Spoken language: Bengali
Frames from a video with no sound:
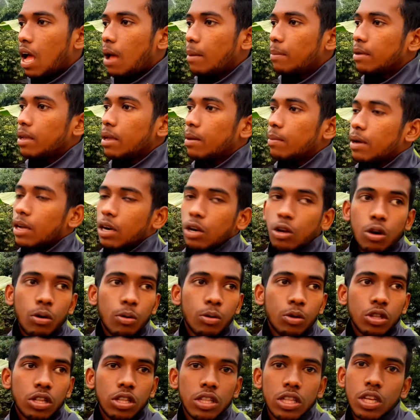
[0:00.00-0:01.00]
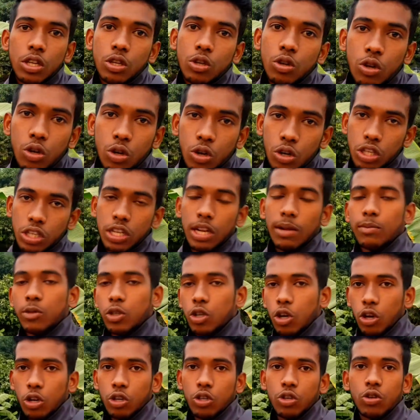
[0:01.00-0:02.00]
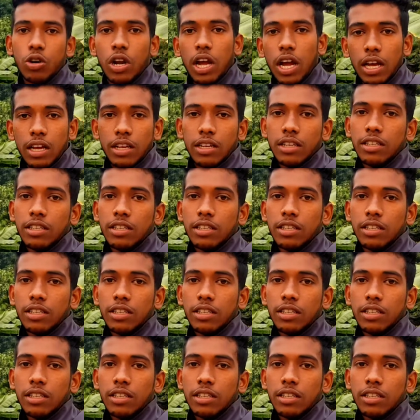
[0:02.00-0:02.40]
আমি আমার কবুতর দিয়ে শুরু করছিলাম ছয় জোড়া